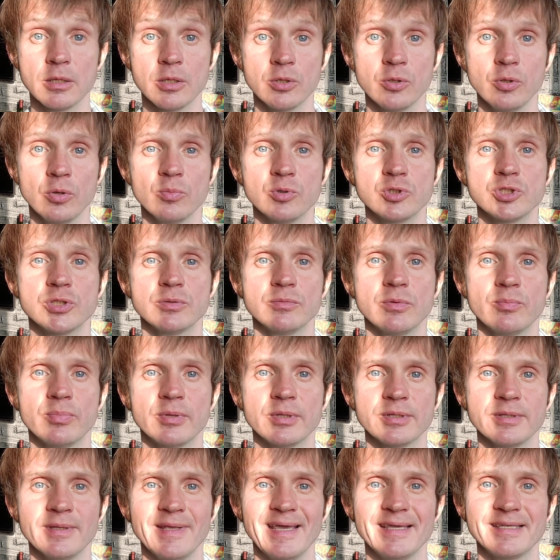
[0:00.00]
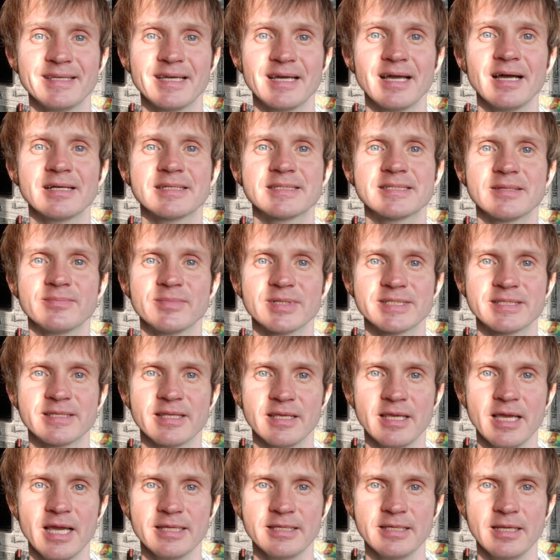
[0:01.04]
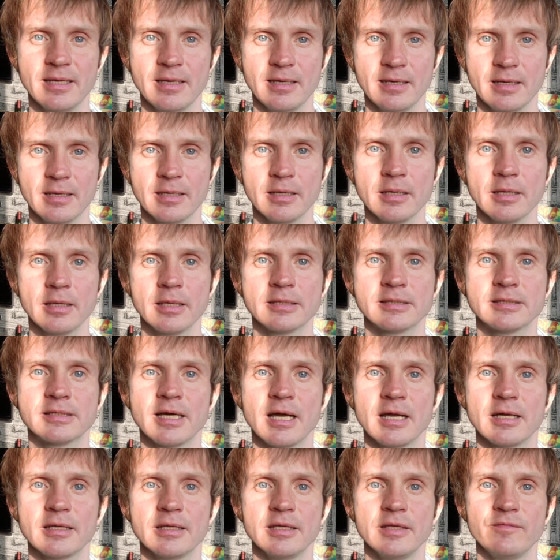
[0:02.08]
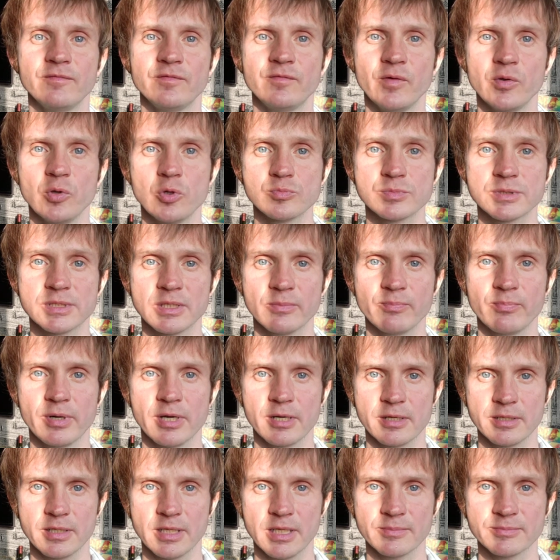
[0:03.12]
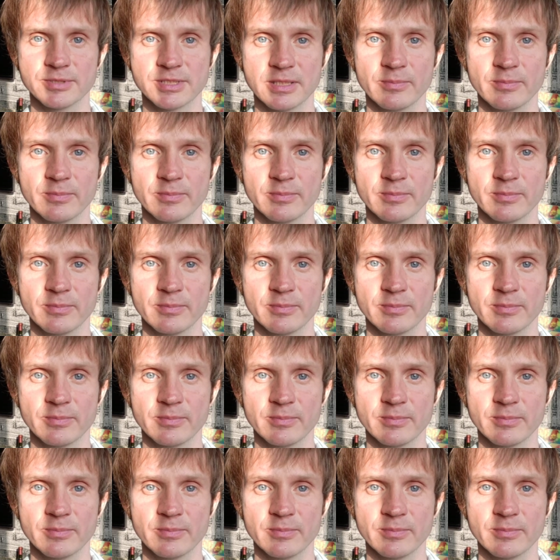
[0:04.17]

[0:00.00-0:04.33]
Ее можно выполнять как самостоятельно – так и вдвоем с напарником.